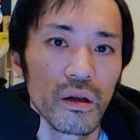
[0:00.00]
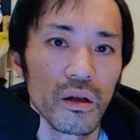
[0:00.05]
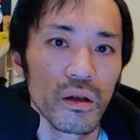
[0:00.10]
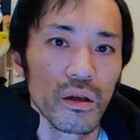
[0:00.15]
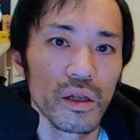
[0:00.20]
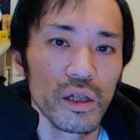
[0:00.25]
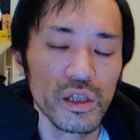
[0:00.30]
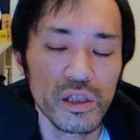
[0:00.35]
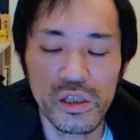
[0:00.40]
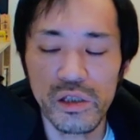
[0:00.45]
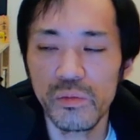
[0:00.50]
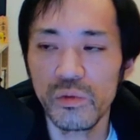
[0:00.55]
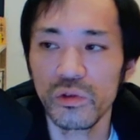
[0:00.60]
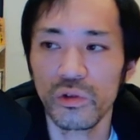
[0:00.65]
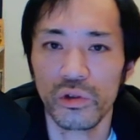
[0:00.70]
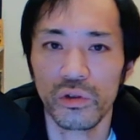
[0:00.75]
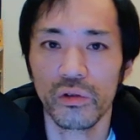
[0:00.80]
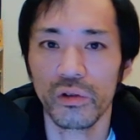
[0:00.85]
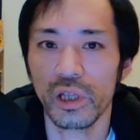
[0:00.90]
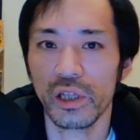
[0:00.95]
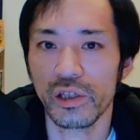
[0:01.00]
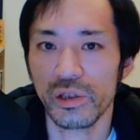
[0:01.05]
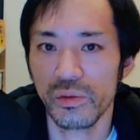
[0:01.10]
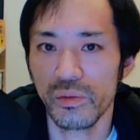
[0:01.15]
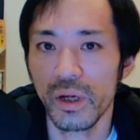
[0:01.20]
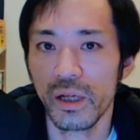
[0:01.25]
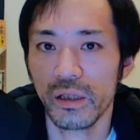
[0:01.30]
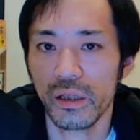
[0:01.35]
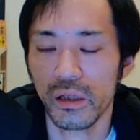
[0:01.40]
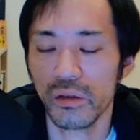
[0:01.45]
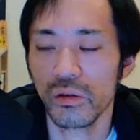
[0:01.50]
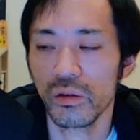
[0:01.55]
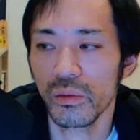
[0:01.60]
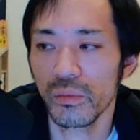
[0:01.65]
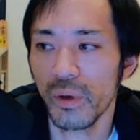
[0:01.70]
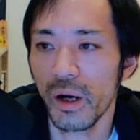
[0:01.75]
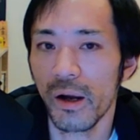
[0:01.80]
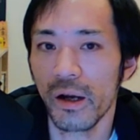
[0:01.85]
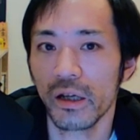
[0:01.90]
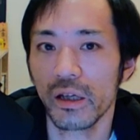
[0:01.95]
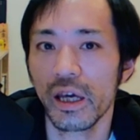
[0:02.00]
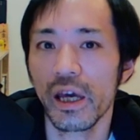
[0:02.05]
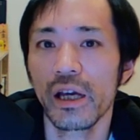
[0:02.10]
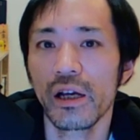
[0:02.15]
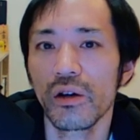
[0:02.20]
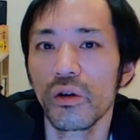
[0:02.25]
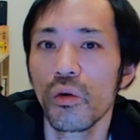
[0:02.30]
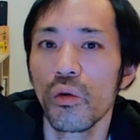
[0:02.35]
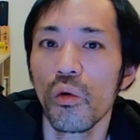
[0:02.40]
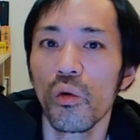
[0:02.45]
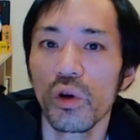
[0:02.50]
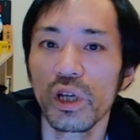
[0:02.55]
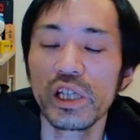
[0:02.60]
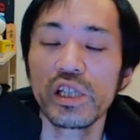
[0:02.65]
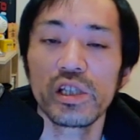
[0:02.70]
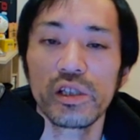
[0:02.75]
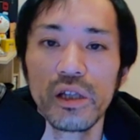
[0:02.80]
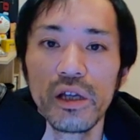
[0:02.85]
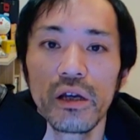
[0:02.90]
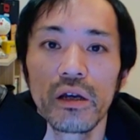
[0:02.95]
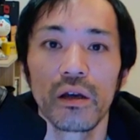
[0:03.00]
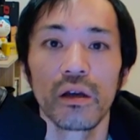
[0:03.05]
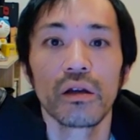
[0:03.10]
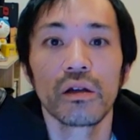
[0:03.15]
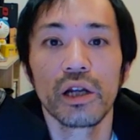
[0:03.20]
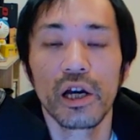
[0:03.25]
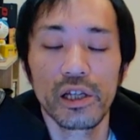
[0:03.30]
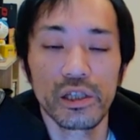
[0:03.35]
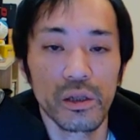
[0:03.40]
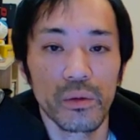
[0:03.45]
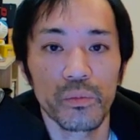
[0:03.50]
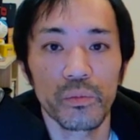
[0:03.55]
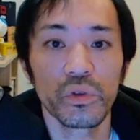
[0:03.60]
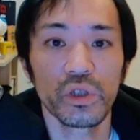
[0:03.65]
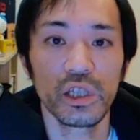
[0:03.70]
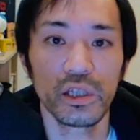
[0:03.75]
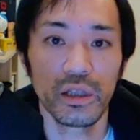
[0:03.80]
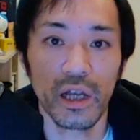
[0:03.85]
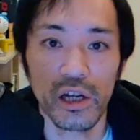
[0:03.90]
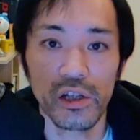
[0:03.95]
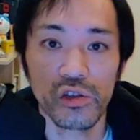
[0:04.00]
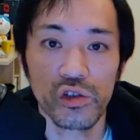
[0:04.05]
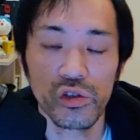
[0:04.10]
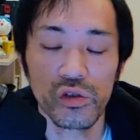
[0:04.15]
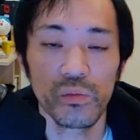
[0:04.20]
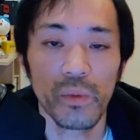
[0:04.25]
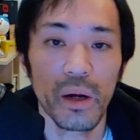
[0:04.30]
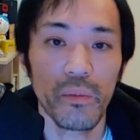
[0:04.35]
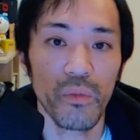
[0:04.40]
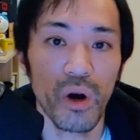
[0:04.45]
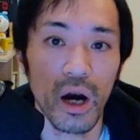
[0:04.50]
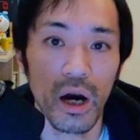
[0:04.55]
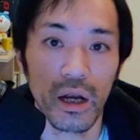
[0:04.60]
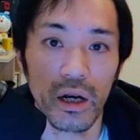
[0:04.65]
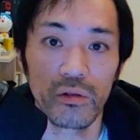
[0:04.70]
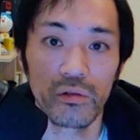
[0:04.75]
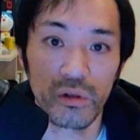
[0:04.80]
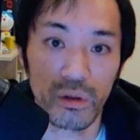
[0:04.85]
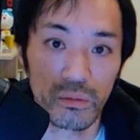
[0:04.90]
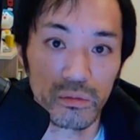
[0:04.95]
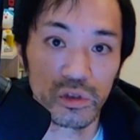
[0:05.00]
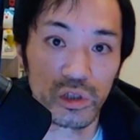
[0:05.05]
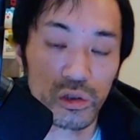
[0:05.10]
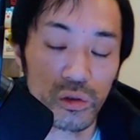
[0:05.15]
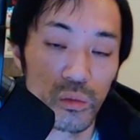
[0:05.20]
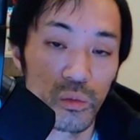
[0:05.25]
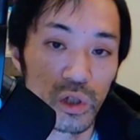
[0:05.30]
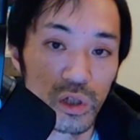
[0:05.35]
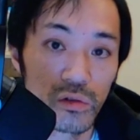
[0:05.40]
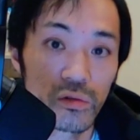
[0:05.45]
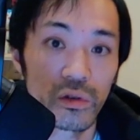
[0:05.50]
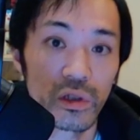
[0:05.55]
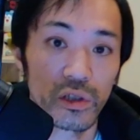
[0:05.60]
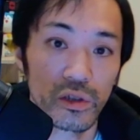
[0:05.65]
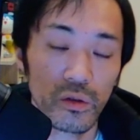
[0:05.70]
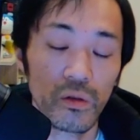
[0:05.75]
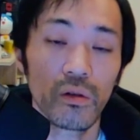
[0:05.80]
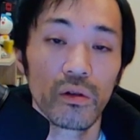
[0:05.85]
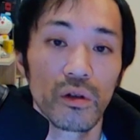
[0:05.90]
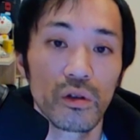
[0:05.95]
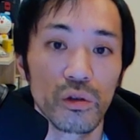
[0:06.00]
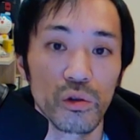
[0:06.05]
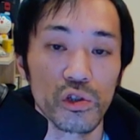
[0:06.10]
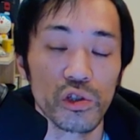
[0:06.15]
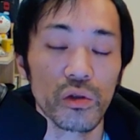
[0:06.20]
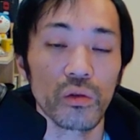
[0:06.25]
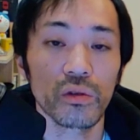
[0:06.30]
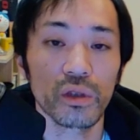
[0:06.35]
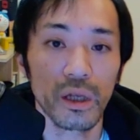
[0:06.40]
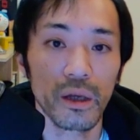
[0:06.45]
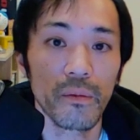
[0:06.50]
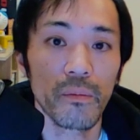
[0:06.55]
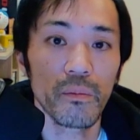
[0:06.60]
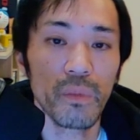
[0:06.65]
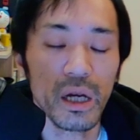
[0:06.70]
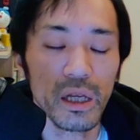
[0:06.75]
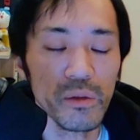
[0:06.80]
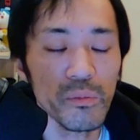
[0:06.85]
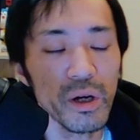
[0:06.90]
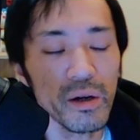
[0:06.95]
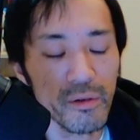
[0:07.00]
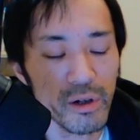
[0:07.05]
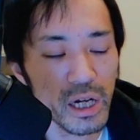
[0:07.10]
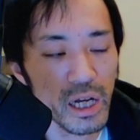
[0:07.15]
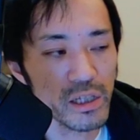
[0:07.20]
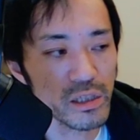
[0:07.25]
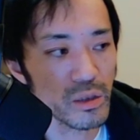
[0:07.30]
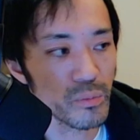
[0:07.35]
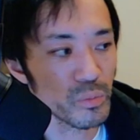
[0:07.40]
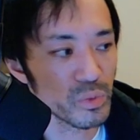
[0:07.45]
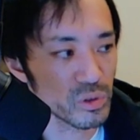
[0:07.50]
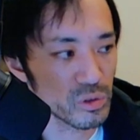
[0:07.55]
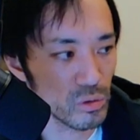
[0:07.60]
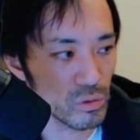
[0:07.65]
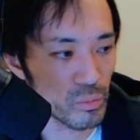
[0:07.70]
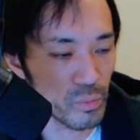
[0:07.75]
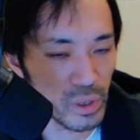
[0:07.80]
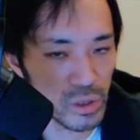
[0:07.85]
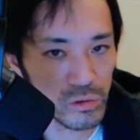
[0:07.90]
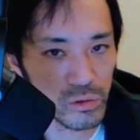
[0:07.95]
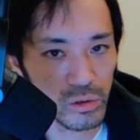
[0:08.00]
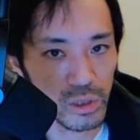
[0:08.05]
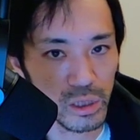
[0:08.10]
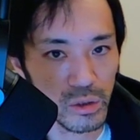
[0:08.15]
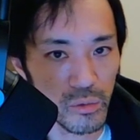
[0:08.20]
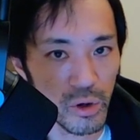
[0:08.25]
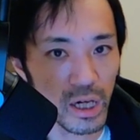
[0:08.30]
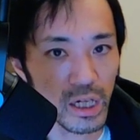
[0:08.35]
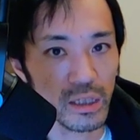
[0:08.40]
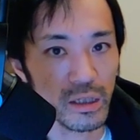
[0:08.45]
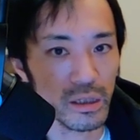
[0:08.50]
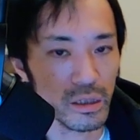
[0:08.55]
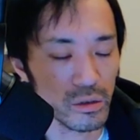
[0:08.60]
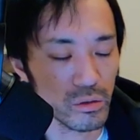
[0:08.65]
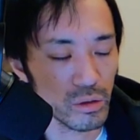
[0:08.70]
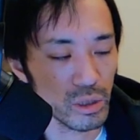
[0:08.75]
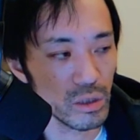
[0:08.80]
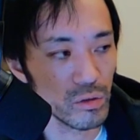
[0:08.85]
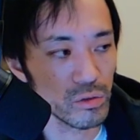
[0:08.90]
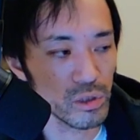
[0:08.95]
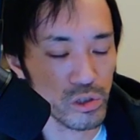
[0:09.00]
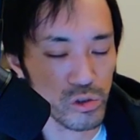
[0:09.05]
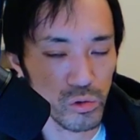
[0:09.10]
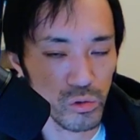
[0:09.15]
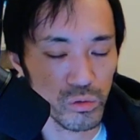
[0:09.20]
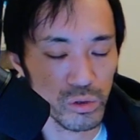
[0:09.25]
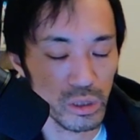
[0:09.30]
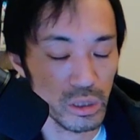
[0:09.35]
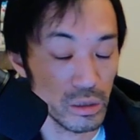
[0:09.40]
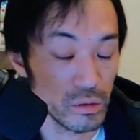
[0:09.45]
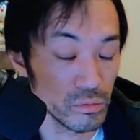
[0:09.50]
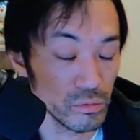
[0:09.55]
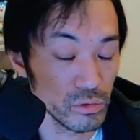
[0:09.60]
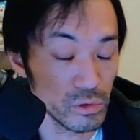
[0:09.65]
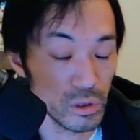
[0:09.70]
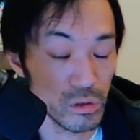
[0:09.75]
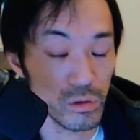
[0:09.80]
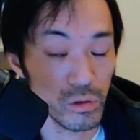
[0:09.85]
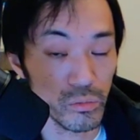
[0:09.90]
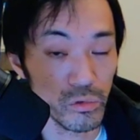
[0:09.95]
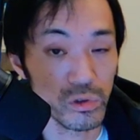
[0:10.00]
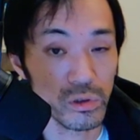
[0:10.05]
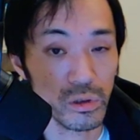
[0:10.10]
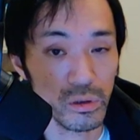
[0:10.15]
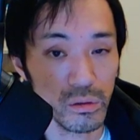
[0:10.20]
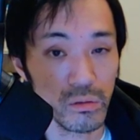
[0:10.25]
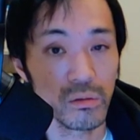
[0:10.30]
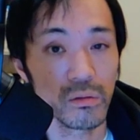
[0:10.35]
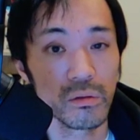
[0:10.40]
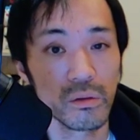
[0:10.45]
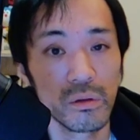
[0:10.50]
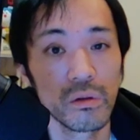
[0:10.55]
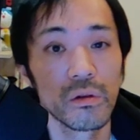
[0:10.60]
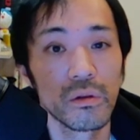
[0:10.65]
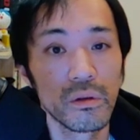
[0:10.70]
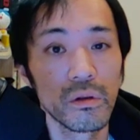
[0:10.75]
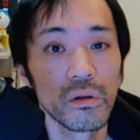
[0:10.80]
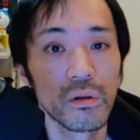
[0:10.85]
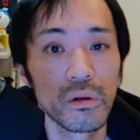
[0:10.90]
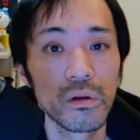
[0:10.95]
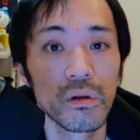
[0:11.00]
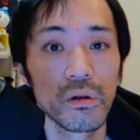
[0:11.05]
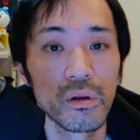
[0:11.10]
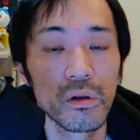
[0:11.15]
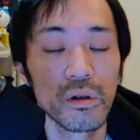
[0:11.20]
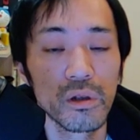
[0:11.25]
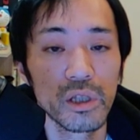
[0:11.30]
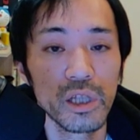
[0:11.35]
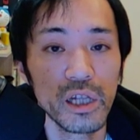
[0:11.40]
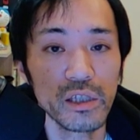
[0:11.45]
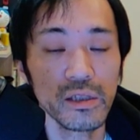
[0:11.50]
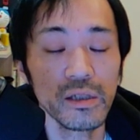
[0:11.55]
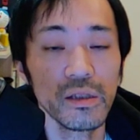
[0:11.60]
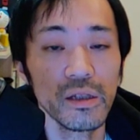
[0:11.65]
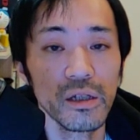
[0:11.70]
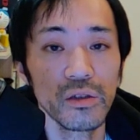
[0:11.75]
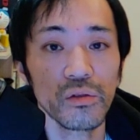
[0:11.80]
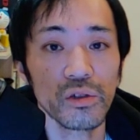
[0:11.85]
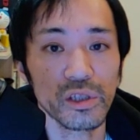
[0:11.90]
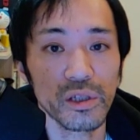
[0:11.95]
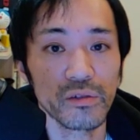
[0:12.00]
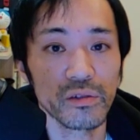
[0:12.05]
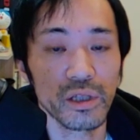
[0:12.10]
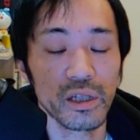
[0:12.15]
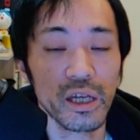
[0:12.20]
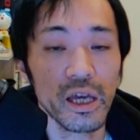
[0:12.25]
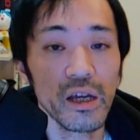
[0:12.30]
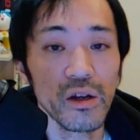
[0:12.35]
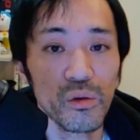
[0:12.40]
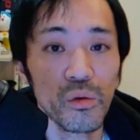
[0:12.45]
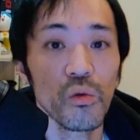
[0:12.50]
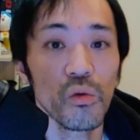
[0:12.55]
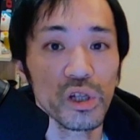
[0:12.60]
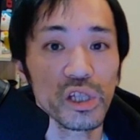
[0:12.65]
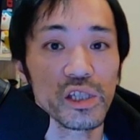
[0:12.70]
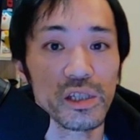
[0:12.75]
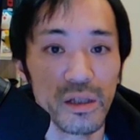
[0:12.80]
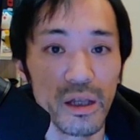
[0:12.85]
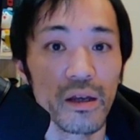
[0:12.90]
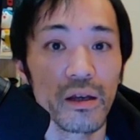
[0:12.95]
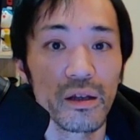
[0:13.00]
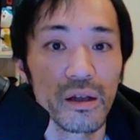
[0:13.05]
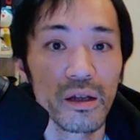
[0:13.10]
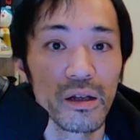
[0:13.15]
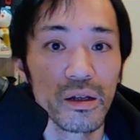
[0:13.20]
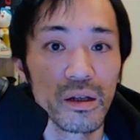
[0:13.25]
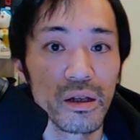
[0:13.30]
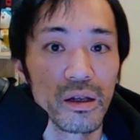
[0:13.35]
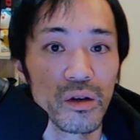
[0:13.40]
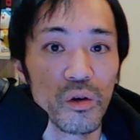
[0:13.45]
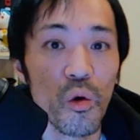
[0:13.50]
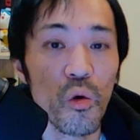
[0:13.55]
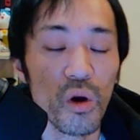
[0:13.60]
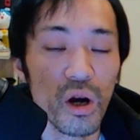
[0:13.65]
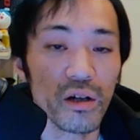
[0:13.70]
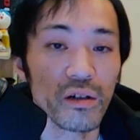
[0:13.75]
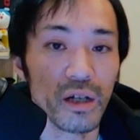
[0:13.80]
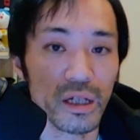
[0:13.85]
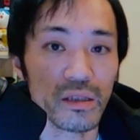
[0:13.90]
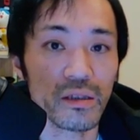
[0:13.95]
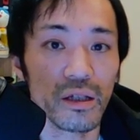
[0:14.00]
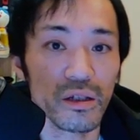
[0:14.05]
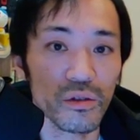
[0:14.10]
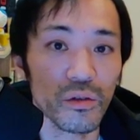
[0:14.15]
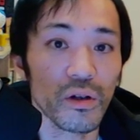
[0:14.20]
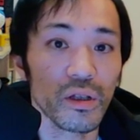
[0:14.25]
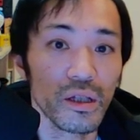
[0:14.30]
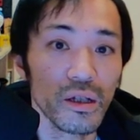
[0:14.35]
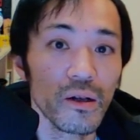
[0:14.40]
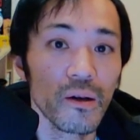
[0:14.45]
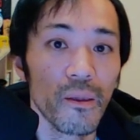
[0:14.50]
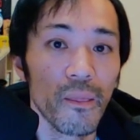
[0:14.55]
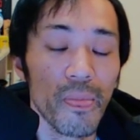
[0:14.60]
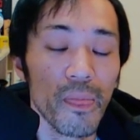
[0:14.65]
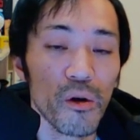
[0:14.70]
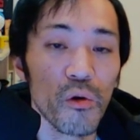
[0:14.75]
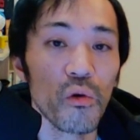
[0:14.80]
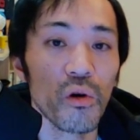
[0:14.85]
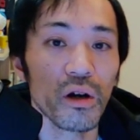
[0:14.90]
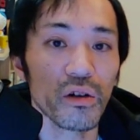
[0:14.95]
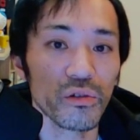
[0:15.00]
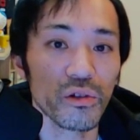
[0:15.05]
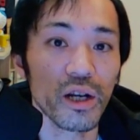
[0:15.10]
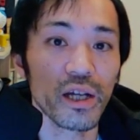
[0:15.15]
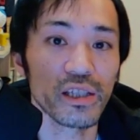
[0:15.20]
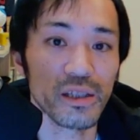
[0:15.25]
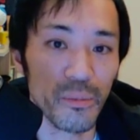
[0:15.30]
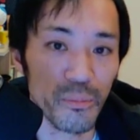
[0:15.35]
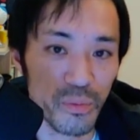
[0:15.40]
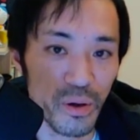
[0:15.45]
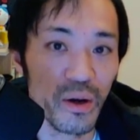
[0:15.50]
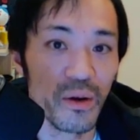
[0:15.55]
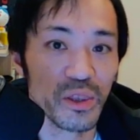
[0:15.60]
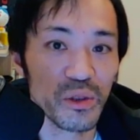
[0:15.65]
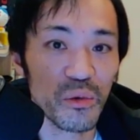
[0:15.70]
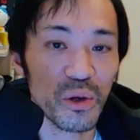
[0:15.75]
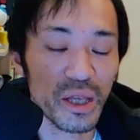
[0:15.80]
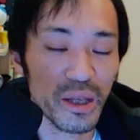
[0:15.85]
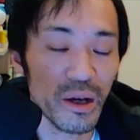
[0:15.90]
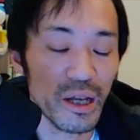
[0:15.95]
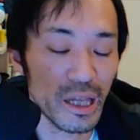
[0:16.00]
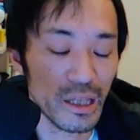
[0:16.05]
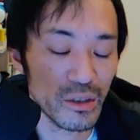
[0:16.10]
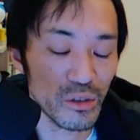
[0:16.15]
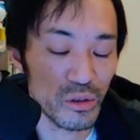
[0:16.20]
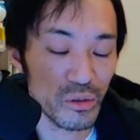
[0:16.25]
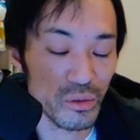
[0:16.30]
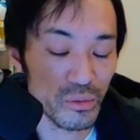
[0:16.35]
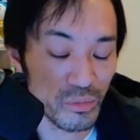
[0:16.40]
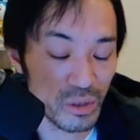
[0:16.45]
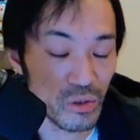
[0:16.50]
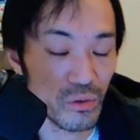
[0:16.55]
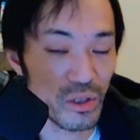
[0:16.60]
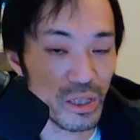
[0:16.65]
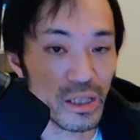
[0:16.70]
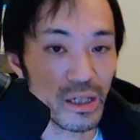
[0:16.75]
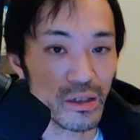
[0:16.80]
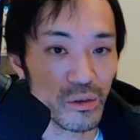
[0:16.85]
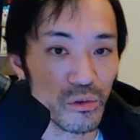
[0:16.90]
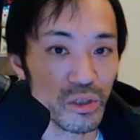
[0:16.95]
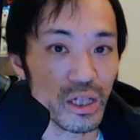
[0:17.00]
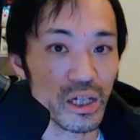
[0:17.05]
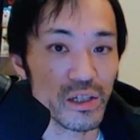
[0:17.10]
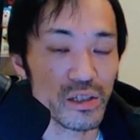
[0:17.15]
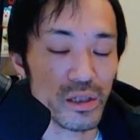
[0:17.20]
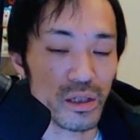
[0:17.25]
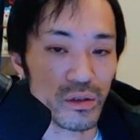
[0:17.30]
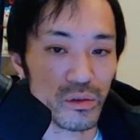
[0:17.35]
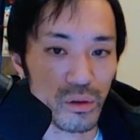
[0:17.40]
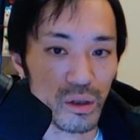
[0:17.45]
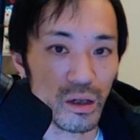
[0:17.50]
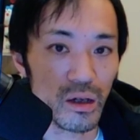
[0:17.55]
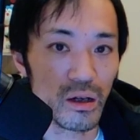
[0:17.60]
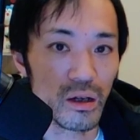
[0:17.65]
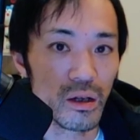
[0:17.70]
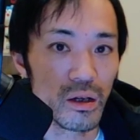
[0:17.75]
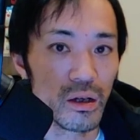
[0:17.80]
一部の人たちは例えば健康維持でライズアップに何十万も払う人もいるんですよ年取ってまあ今はライズアップそのペルソナで分けたりとかいろんな商品売ってると思うんですけど痩せたいとかじゃなくて健康維持で高額買ったりとかね工学のライサップトレあのトレーナーにお願いしたりとか、